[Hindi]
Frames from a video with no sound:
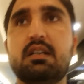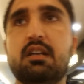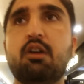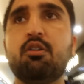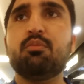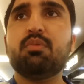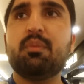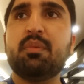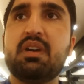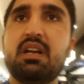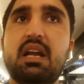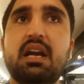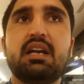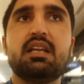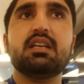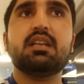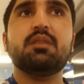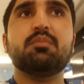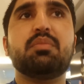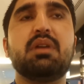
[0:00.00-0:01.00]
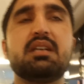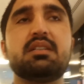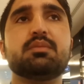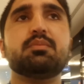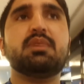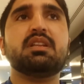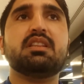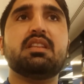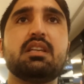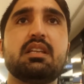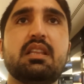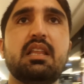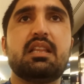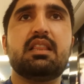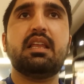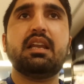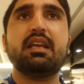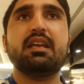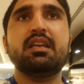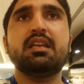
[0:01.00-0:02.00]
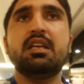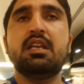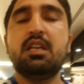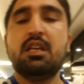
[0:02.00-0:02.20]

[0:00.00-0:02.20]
डाउन पेमेंट गाड़ी की प्लस मंथली देते रहें